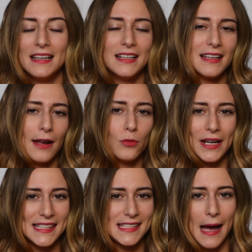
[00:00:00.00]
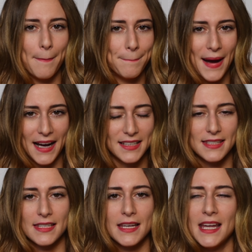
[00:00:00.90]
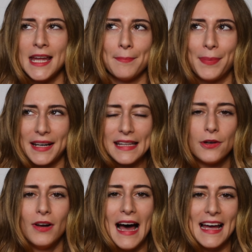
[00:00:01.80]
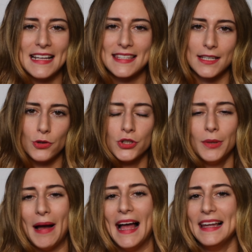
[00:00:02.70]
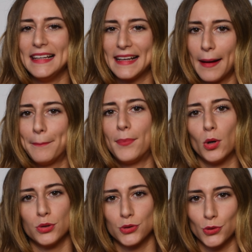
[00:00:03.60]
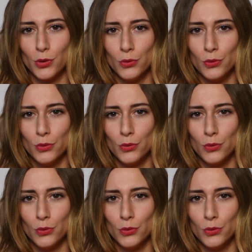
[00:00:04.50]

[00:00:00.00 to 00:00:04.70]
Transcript: eh, la lunghezza maxi e in particolare secondo me il cappotto